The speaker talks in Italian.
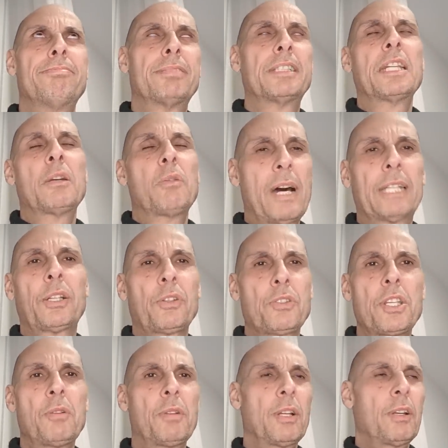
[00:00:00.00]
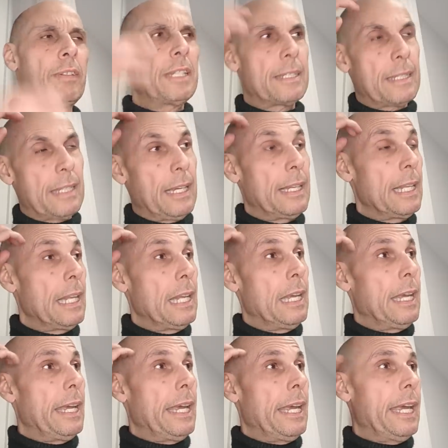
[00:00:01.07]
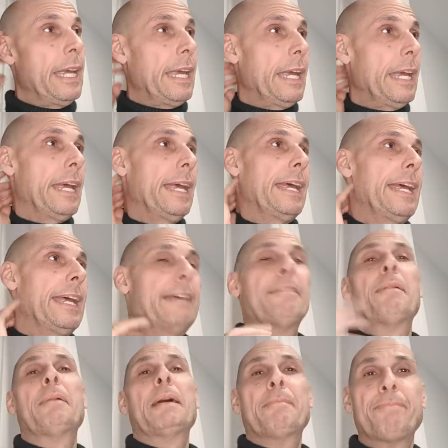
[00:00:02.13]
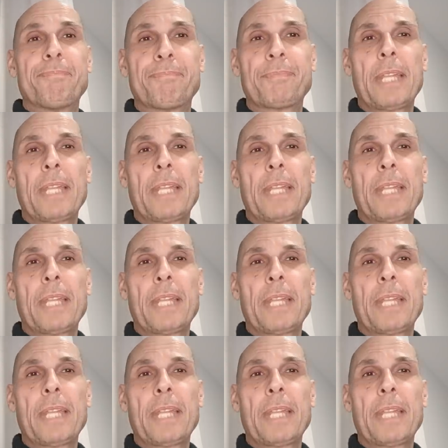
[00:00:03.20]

sì, 4 o 5 le ho viste. E, e vabbè.